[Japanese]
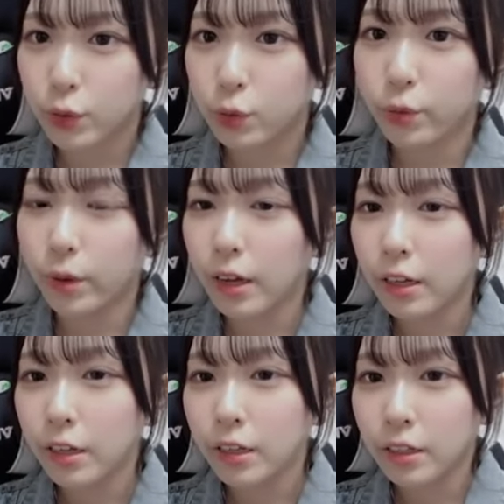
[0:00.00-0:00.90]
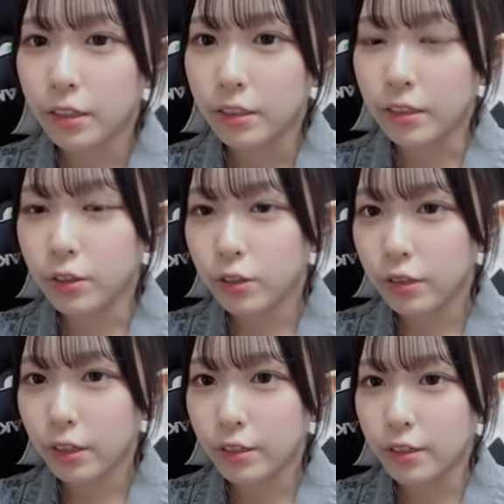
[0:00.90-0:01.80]
今日は野球
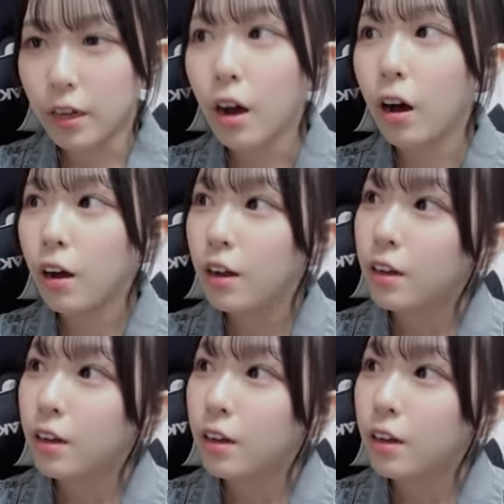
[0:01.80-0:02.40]
観戦あ